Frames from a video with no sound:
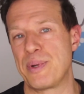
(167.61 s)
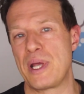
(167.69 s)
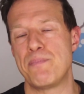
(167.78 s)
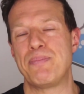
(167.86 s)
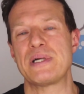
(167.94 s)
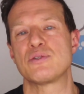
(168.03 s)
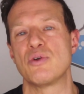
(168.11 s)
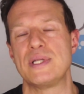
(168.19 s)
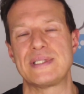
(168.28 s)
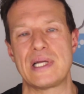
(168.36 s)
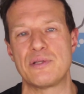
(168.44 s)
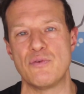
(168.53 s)
perché
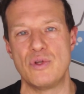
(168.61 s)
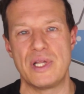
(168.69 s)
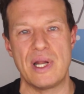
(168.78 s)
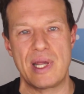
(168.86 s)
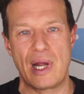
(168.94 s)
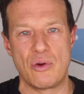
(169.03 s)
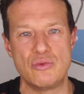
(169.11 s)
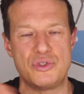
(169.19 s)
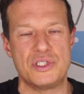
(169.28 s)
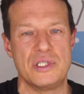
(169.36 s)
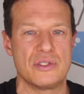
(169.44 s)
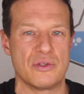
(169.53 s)
pastorizzato vuol dire che hanno
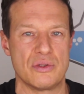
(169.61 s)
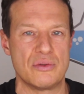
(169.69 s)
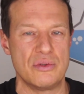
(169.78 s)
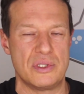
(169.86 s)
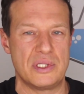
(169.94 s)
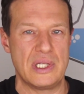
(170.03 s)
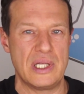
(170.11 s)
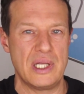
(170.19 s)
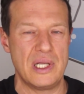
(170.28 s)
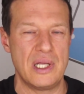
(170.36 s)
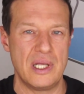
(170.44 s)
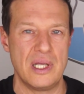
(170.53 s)
ucciso tutti
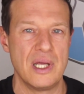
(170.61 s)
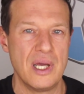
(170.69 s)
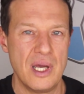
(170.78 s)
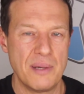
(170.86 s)
i